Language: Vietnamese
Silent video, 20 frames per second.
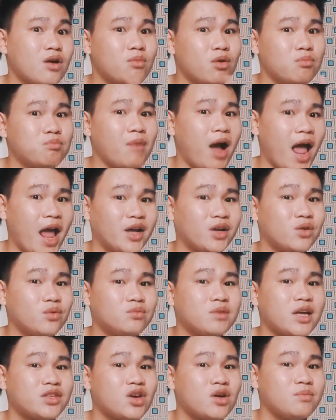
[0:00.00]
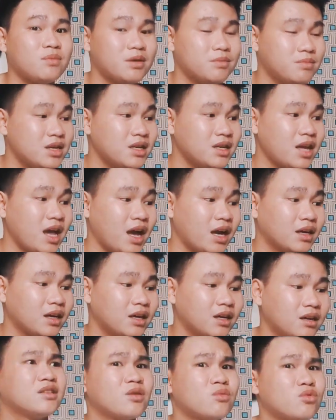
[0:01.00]
một bạn cũng đã cho mình biết rằng đó,
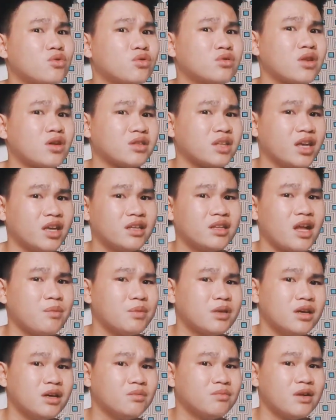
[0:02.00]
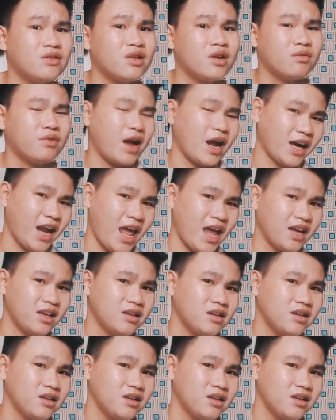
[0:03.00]
trong cuộc trò chuyện tao mình đừng bao giờ phàn nàn.